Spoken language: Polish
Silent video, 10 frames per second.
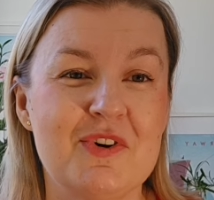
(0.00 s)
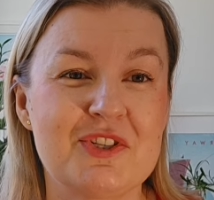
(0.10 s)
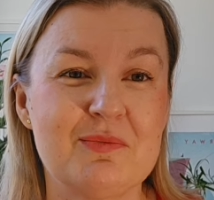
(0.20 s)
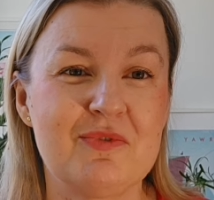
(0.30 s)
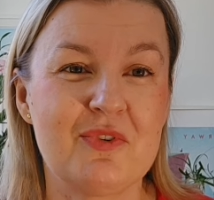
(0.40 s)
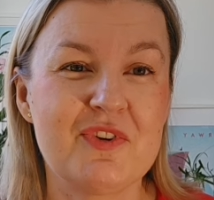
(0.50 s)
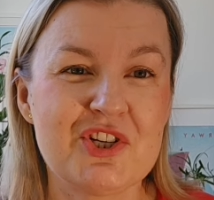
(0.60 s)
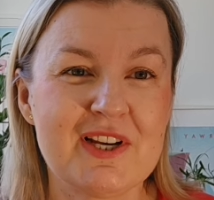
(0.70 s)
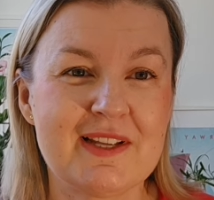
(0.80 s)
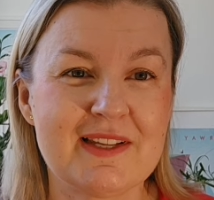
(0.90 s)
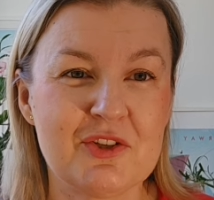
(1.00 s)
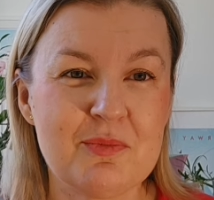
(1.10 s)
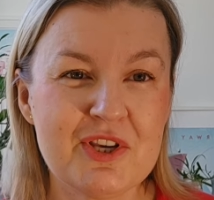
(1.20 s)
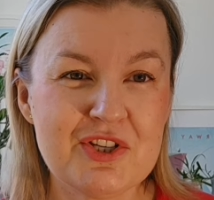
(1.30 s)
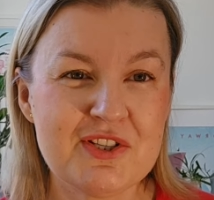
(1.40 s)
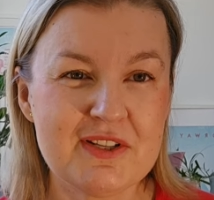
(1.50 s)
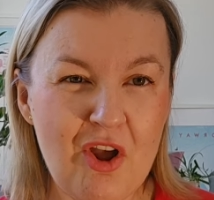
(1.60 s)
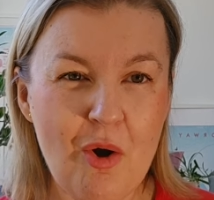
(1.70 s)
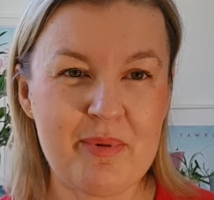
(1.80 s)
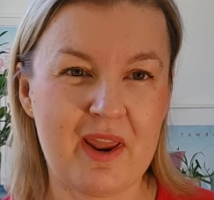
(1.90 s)
i właśnie mówią: Wiesz, Agata, to moje życie
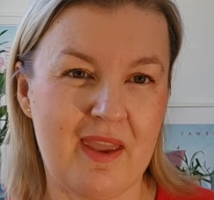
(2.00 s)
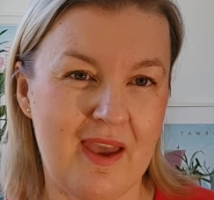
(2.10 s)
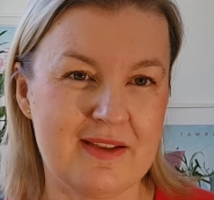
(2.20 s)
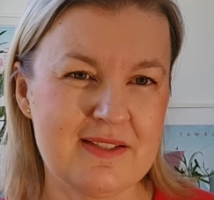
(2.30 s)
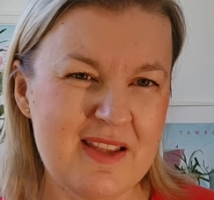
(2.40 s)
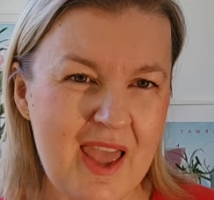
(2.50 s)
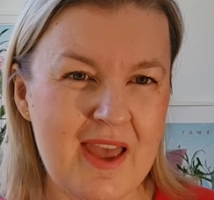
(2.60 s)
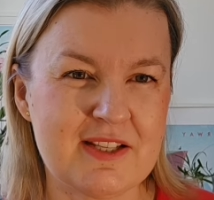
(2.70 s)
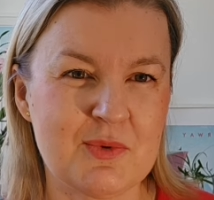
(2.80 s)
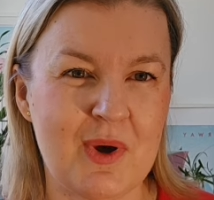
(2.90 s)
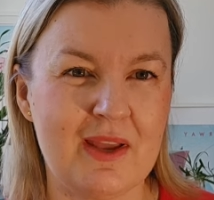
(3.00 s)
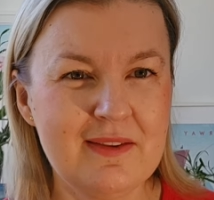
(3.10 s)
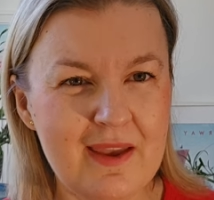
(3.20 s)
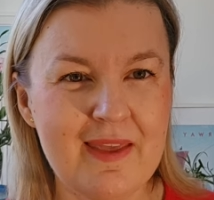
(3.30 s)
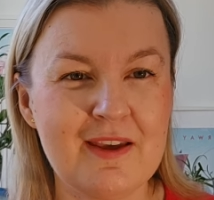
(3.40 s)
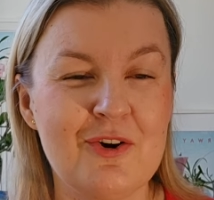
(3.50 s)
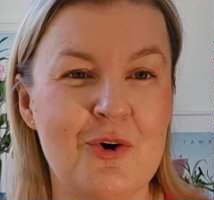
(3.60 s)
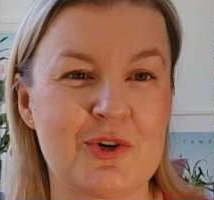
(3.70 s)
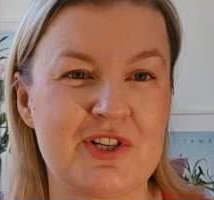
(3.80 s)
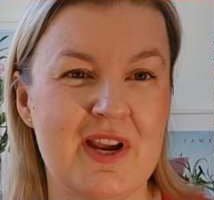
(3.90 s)
dobre jest, niezłe, nie
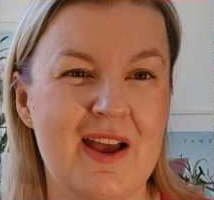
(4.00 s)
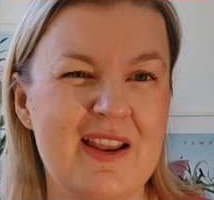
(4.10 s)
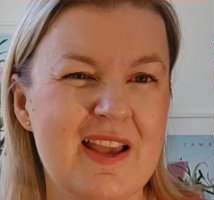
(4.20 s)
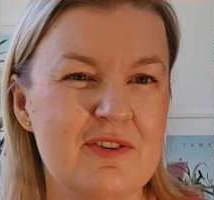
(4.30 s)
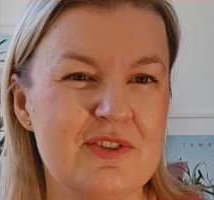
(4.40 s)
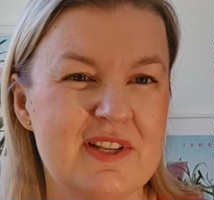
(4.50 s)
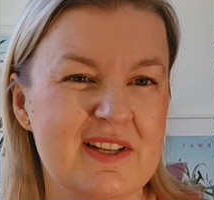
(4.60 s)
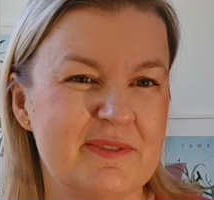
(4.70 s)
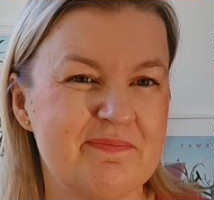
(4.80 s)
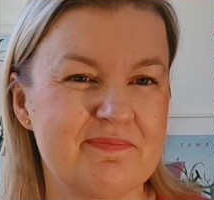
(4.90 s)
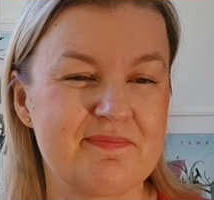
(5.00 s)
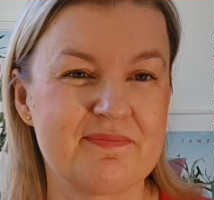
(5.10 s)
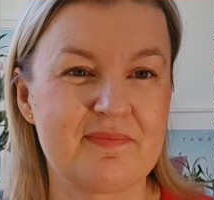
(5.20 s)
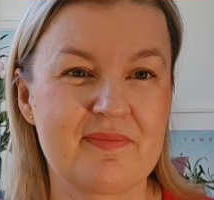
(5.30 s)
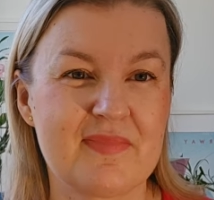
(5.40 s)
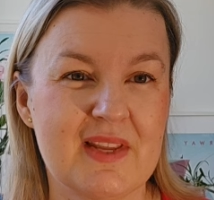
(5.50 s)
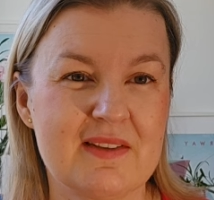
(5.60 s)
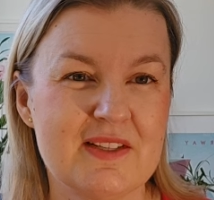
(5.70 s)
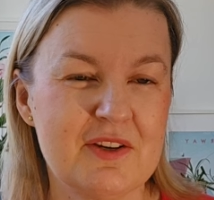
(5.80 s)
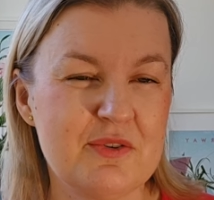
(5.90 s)
najgorsze, ale jakoś tak
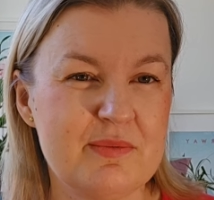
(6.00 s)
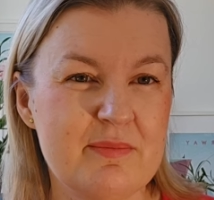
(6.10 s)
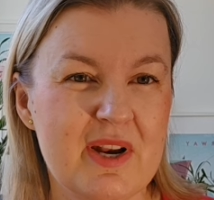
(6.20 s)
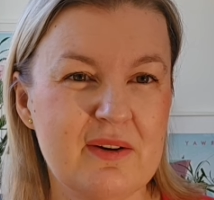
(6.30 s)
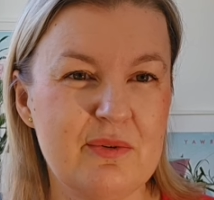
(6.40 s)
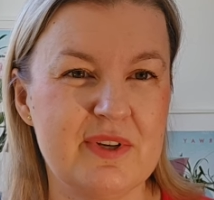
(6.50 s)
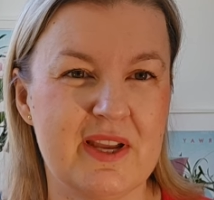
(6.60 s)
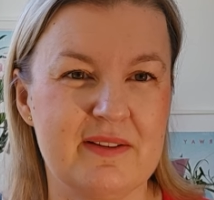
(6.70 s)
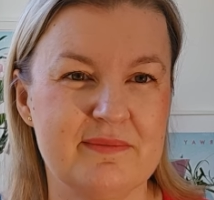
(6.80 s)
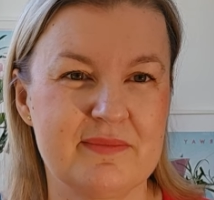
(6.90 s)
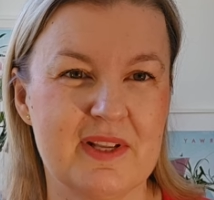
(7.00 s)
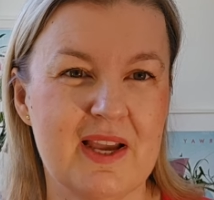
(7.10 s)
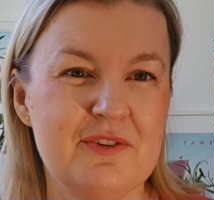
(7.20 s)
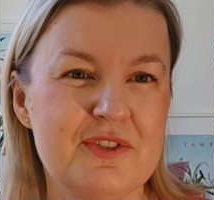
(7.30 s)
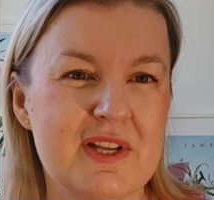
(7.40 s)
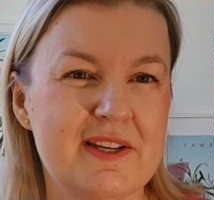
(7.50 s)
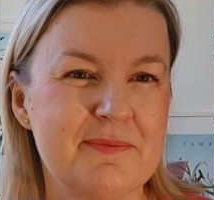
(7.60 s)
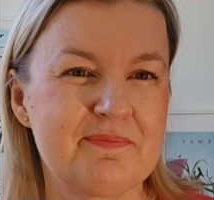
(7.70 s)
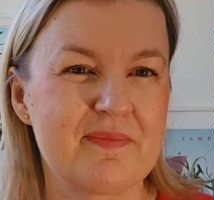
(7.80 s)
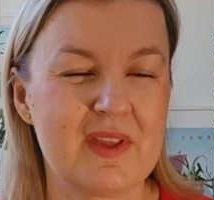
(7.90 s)
czegoś mi brakuje. Jakoś
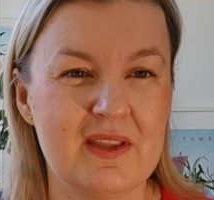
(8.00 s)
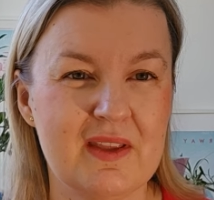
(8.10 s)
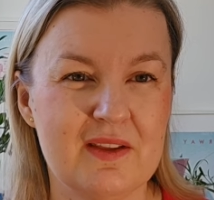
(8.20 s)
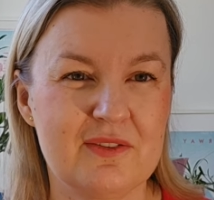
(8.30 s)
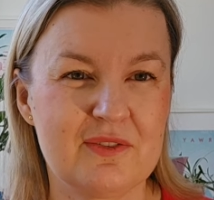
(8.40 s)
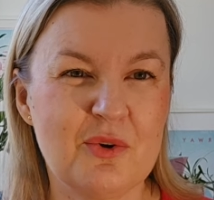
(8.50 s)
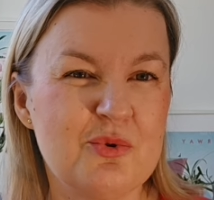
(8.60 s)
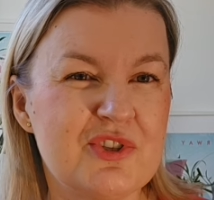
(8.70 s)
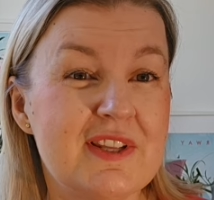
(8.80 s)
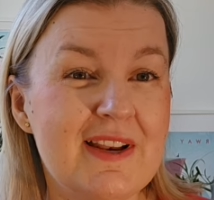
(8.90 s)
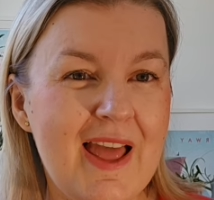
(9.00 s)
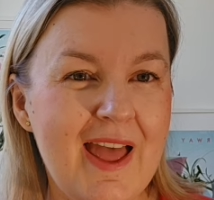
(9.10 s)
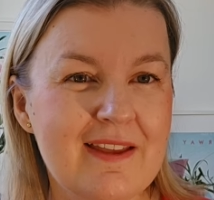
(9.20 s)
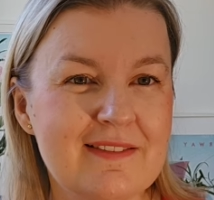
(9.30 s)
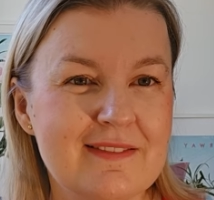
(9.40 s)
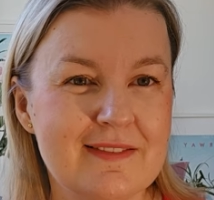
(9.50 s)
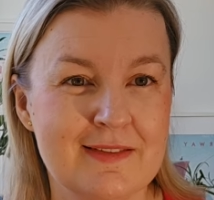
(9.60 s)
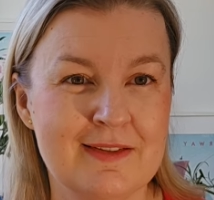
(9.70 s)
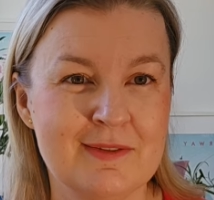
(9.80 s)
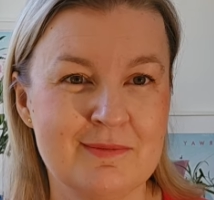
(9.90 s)
tak to już tyle,
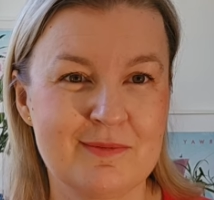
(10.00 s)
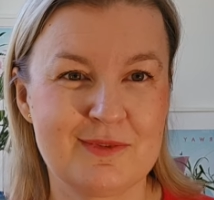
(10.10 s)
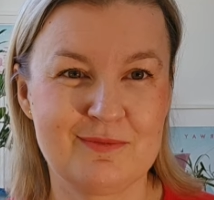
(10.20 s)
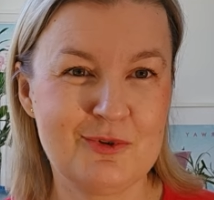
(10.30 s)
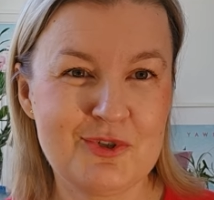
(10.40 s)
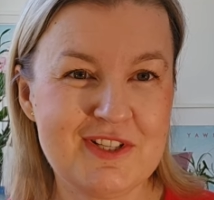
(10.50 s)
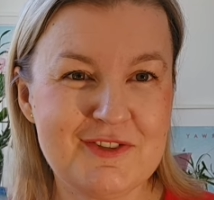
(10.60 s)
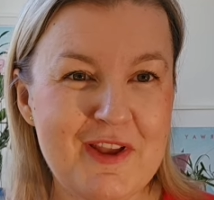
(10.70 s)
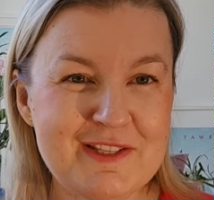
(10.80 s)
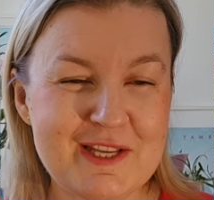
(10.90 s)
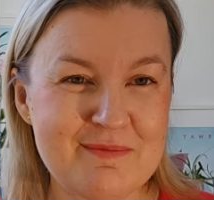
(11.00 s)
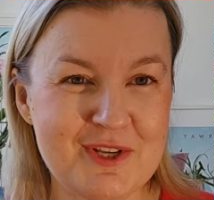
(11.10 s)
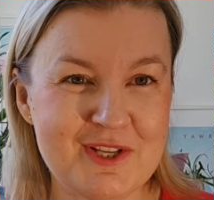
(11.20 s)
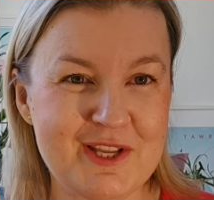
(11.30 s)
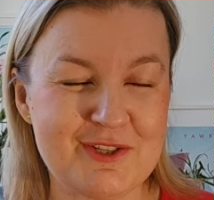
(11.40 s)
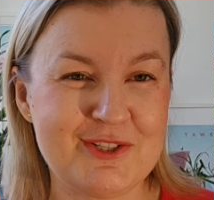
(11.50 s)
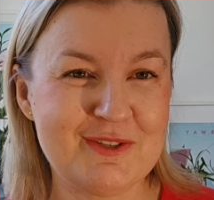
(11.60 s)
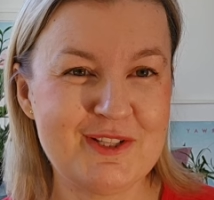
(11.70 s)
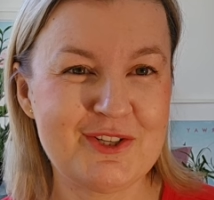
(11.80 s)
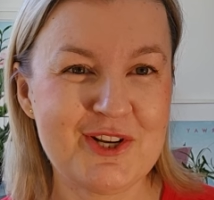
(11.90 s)
już nic więcej mnie nie,
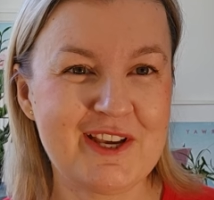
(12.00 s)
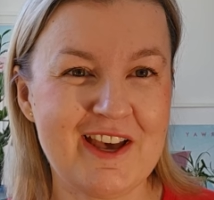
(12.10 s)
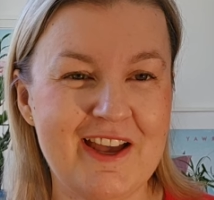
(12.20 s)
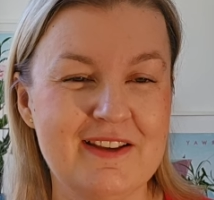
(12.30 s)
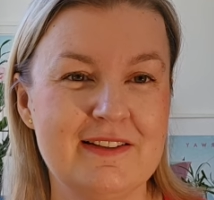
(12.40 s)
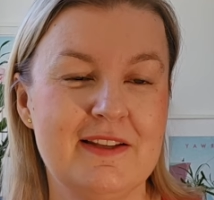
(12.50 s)
nie czeka.